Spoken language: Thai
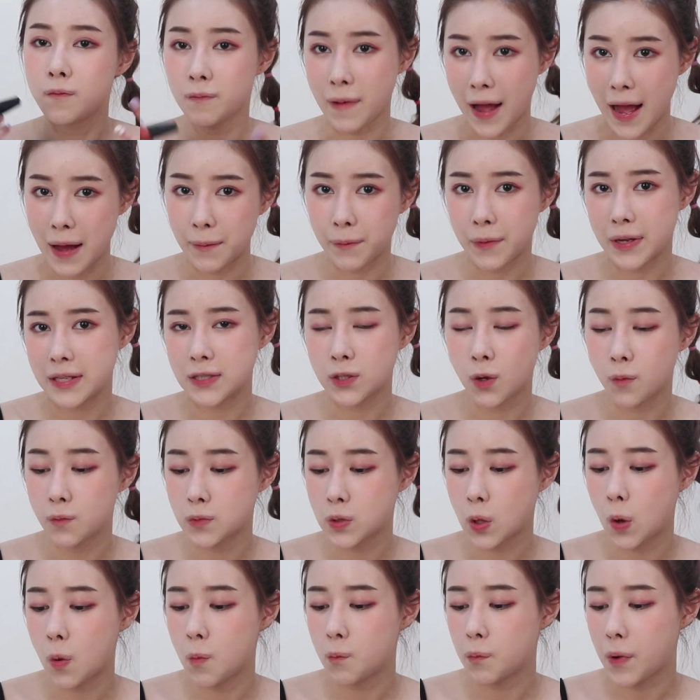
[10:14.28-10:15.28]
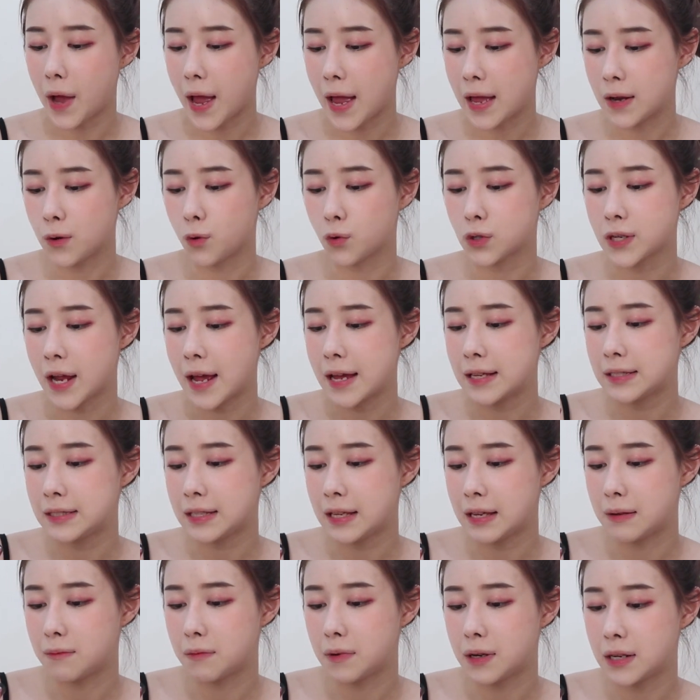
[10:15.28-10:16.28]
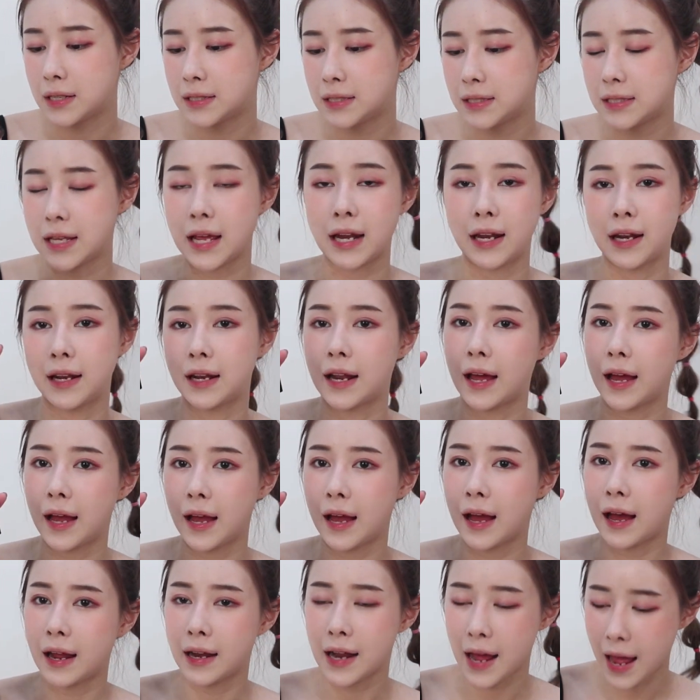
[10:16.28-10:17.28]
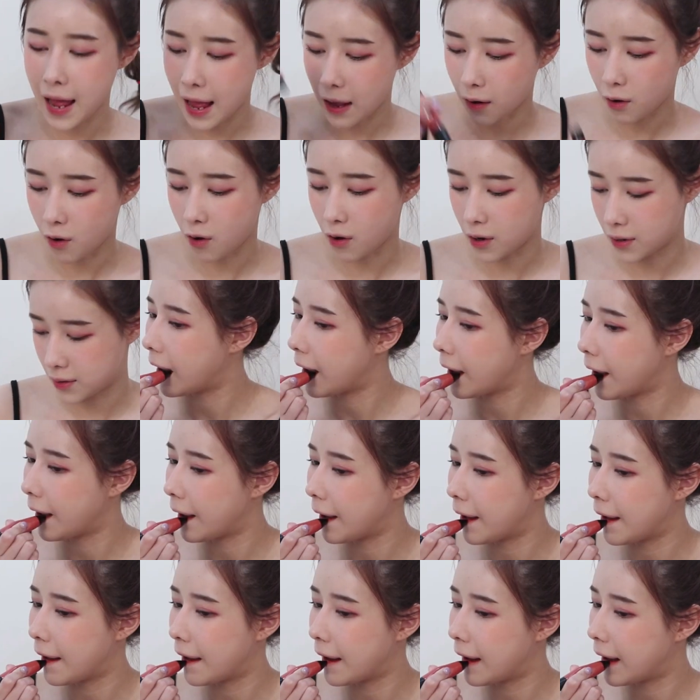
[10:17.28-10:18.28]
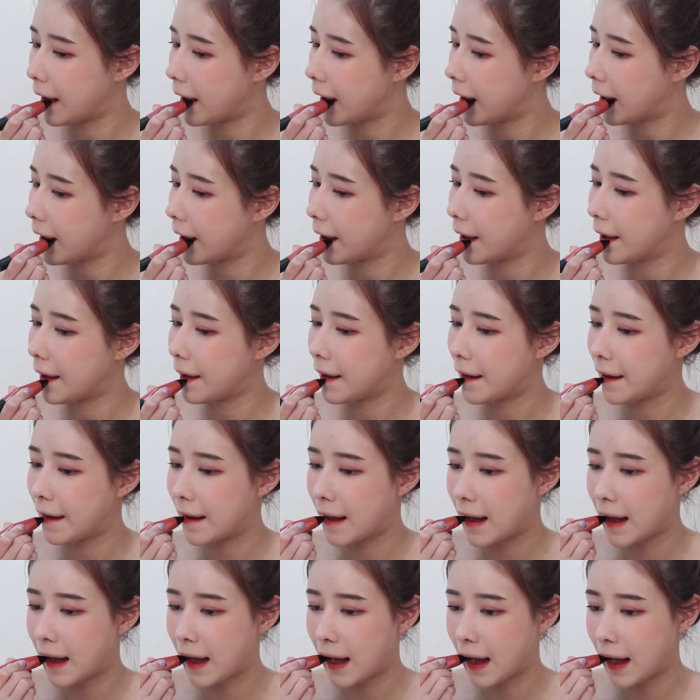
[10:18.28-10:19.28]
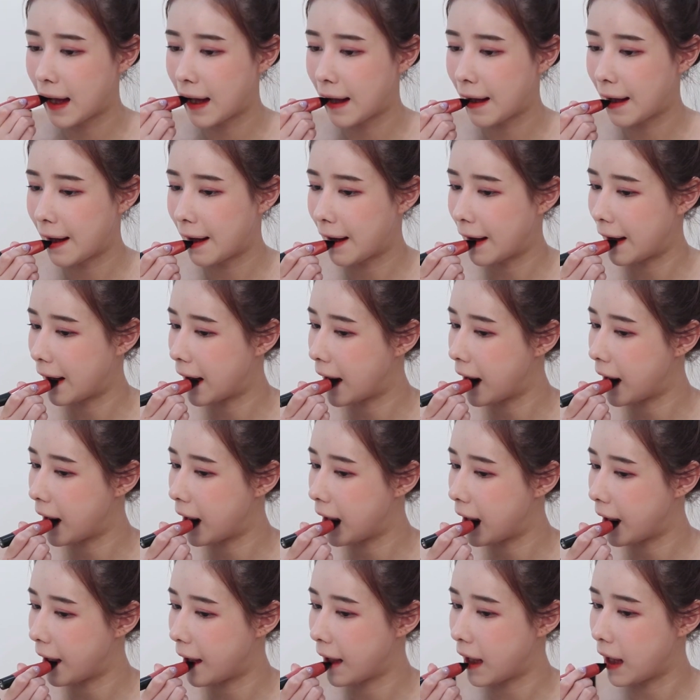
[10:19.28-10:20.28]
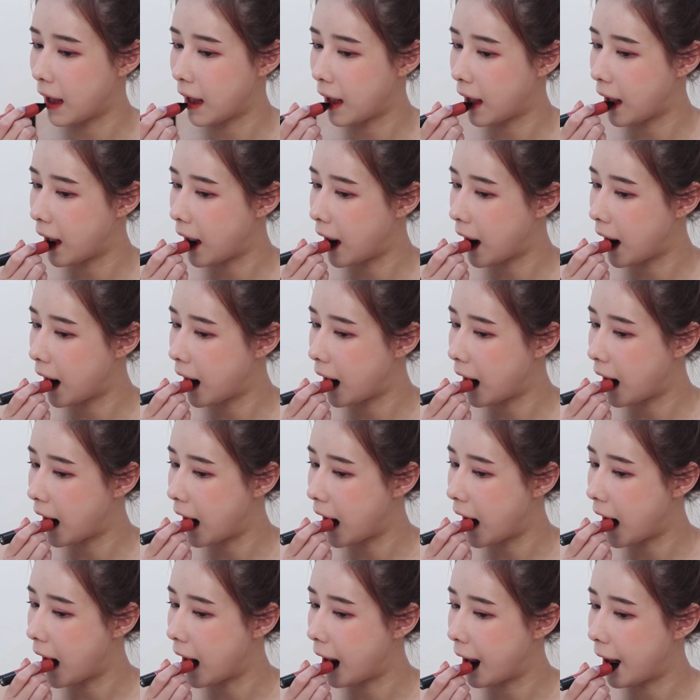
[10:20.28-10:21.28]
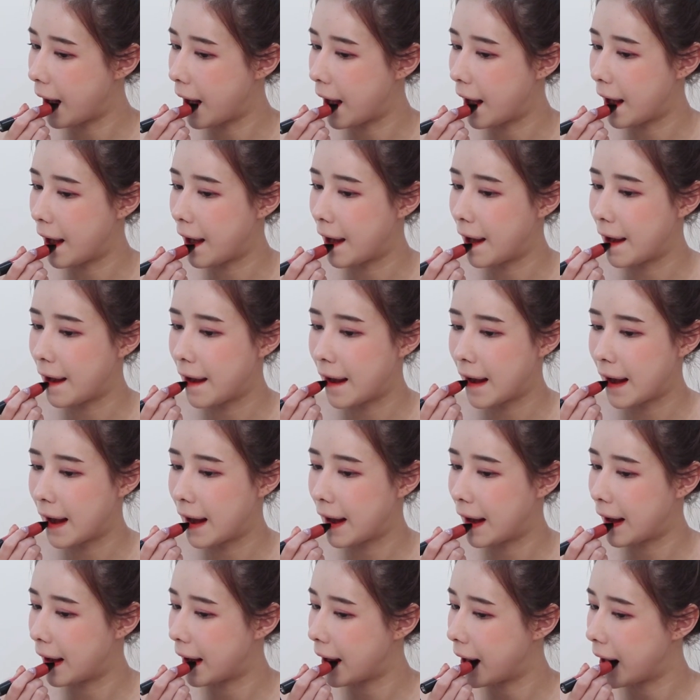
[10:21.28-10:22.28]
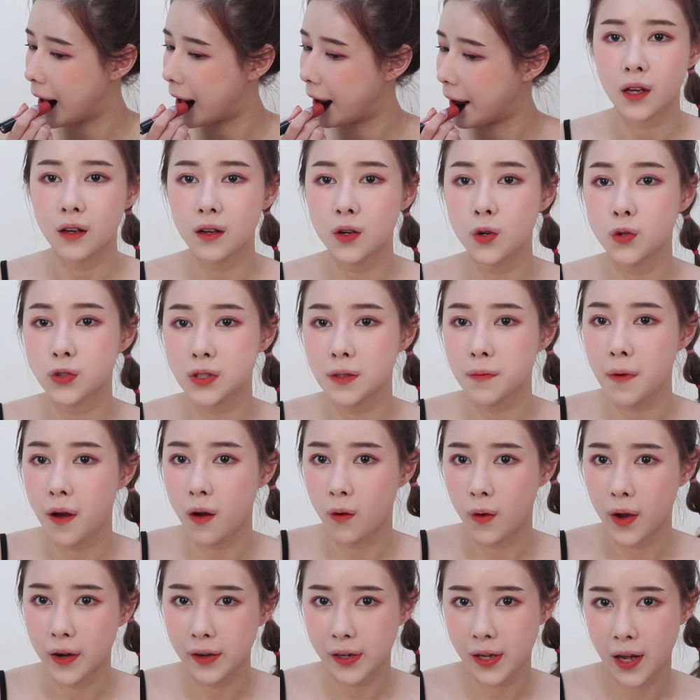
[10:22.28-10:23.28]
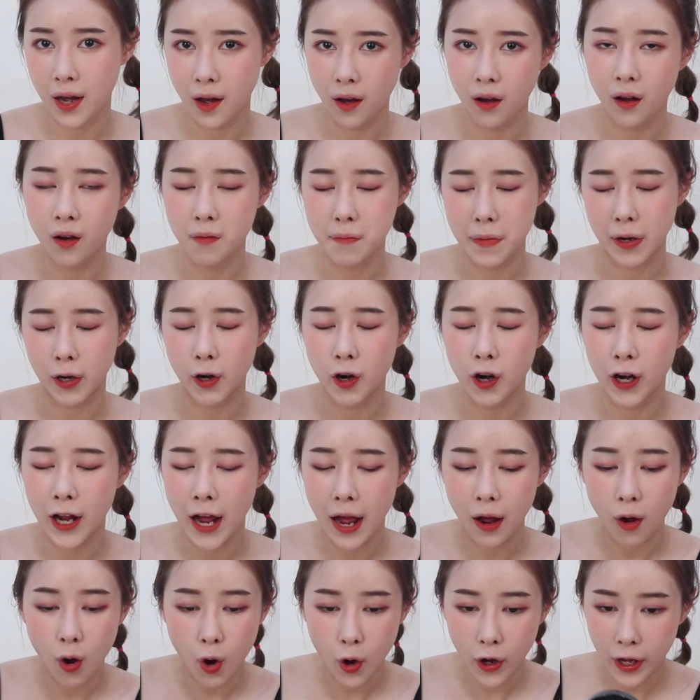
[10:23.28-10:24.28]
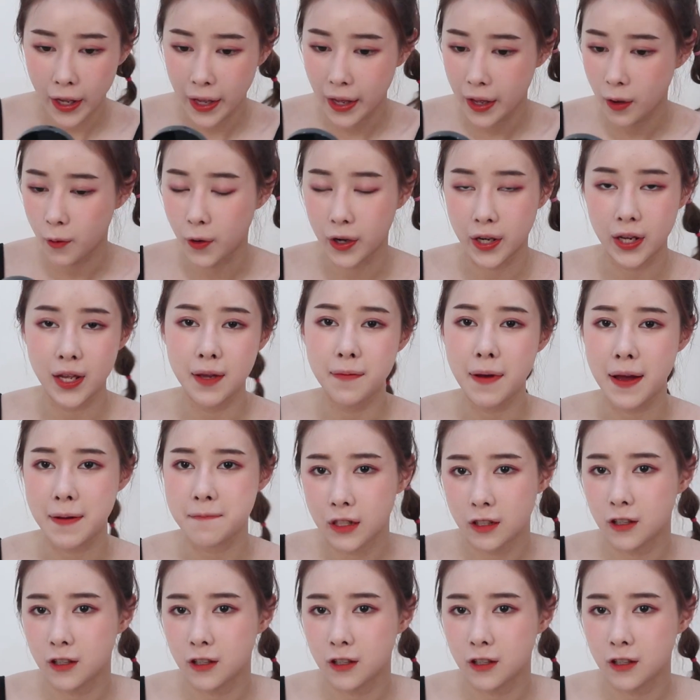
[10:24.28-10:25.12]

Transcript: ปากเป็นส้มๆไปนุกใช้สีเบอร์7นะคะทาก่อนเนื่องจากว่าปากเราเนี่ยลงทิ้นไปแล้วเรียบร้อยนะคะมันก็จะมีความติดทนประมาณนึงเลยแหละคือนุกจะบอกว่าเนื้อของมันค่อนข้างโอเคกว่าที่แบ